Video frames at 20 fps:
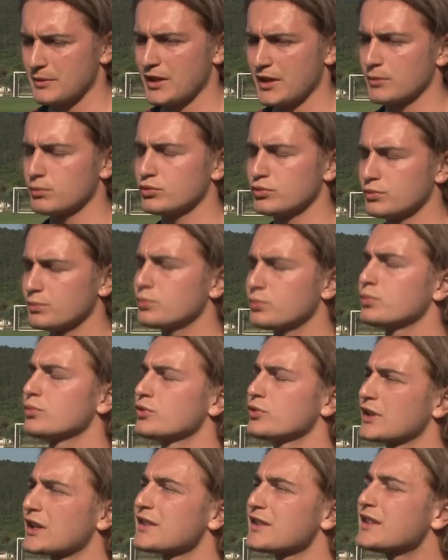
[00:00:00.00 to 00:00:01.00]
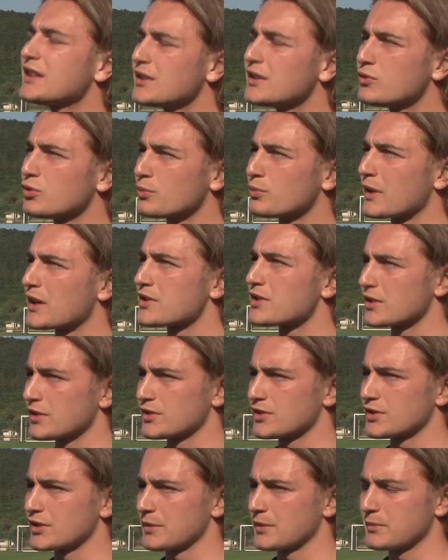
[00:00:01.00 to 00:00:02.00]
Yani bu, bunlara dik durmaya
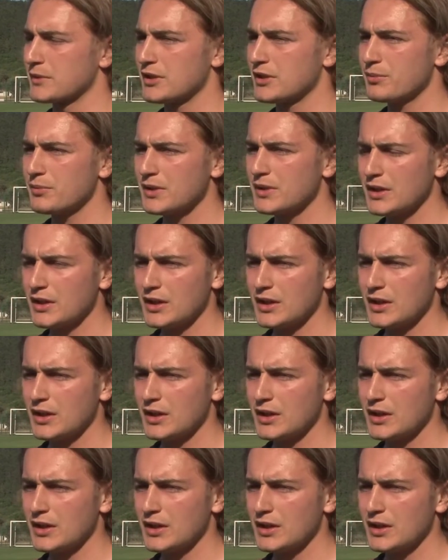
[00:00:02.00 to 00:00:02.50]
çalışacağım diyeyim.